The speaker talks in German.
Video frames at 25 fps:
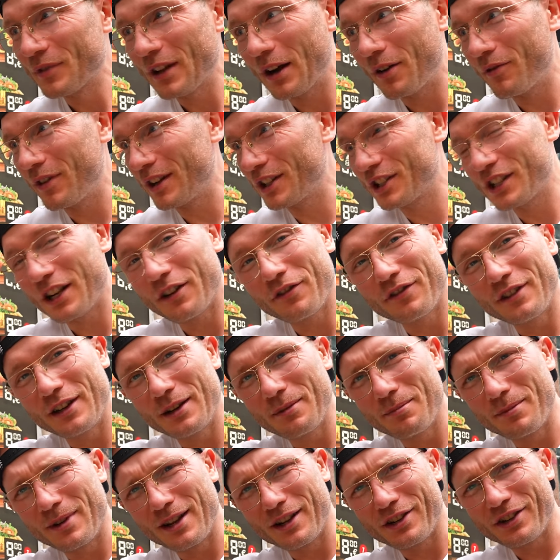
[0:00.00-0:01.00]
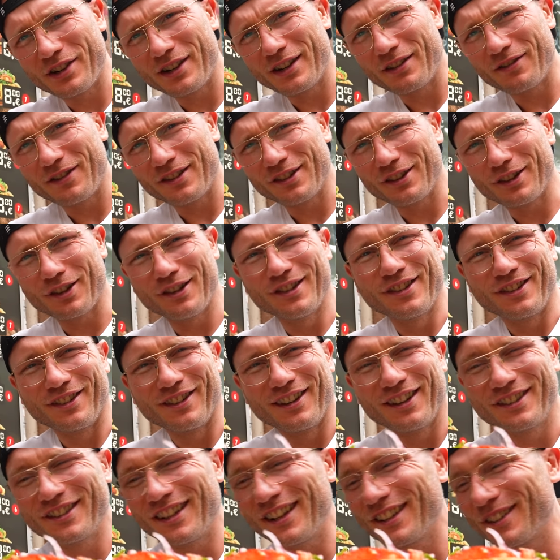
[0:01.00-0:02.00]
Aber wenn Chef neben dir steht, wie sollst du
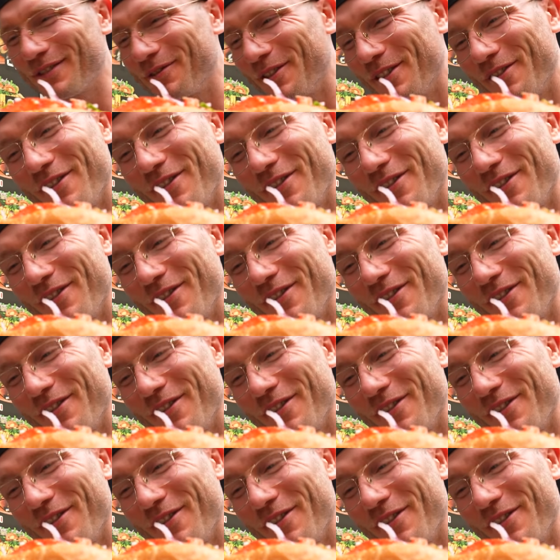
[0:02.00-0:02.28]
das Essen